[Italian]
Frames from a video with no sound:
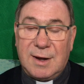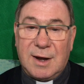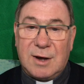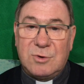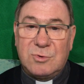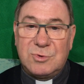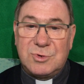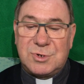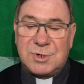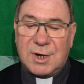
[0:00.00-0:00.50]
la
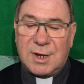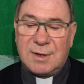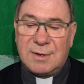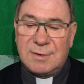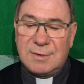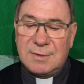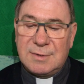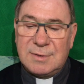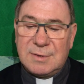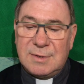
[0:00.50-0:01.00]
luce,
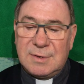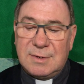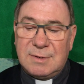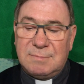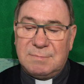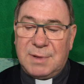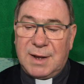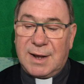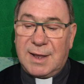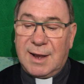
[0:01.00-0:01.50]

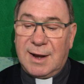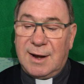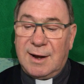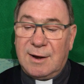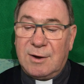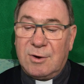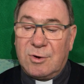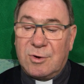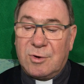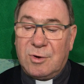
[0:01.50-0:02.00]
perché le
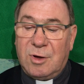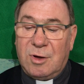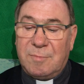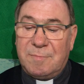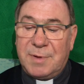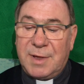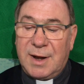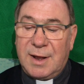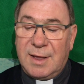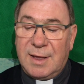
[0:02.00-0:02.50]
loro
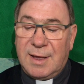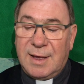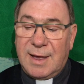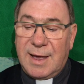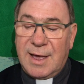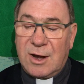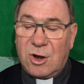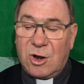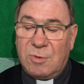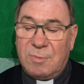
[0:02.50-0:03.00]
opere
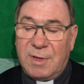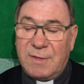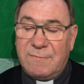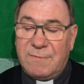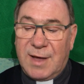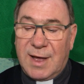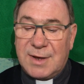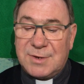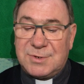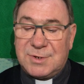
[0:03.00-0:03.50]
erano
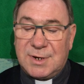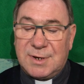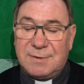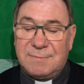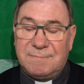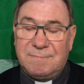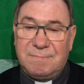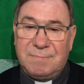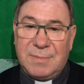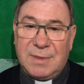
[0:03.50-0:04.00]
malvagie.
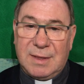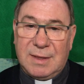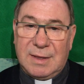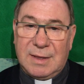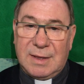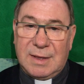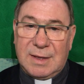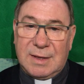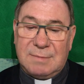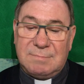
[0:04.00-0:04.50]

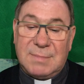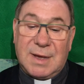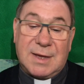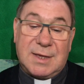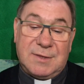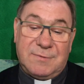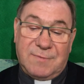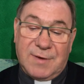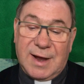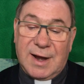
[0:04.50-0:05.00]
Ma
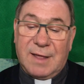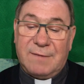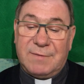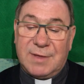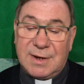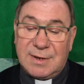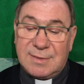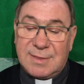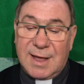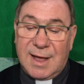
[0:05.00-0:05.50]
chi fa la
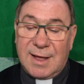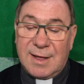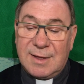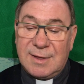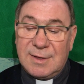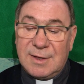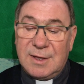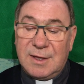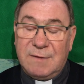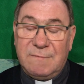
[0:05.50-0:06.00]
verità
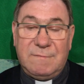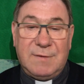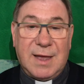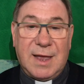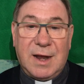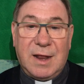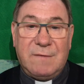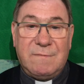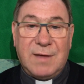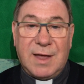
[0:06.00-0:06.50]

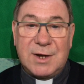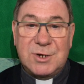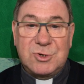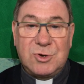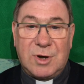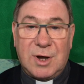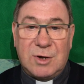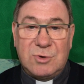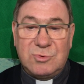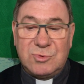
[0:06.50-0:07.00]
viene
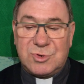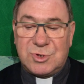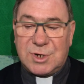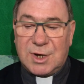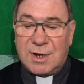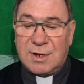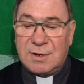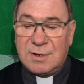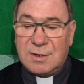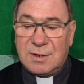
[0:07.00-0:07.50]
verso la
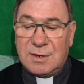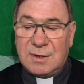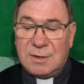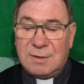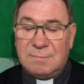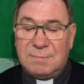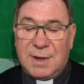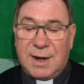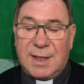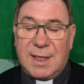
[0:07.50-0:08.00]
luce,
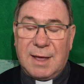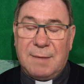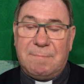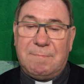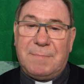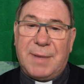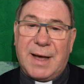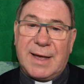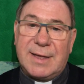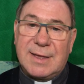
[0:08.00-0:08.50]
perché
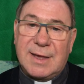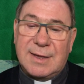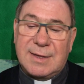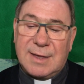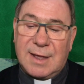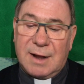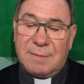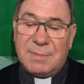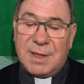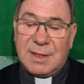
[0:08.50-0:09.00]
appaia
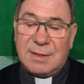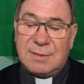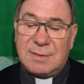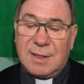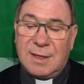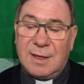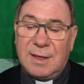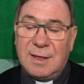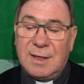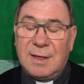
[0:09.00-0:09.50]

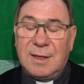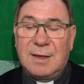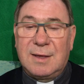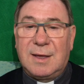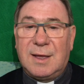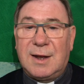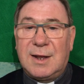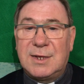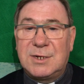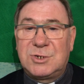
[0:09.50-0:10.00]
chiaramente
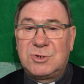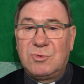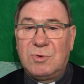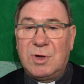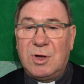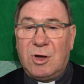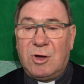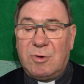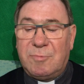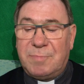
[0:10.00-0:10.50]
che le
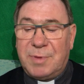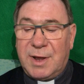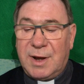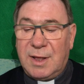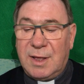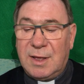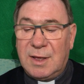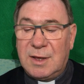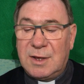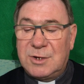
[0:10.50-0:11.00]
sue
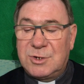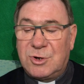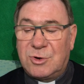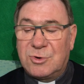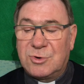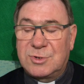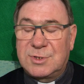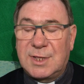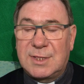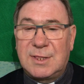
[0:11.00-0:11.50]
opere
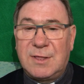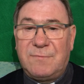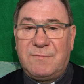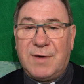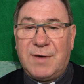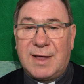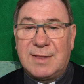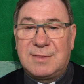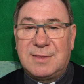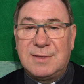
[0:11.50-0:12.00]
sono state
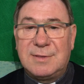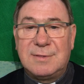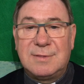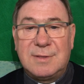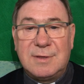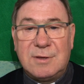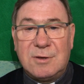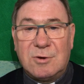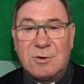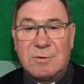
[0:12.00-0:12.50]
fatte in
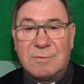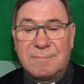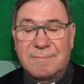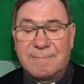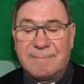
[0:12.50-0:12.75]
Dio.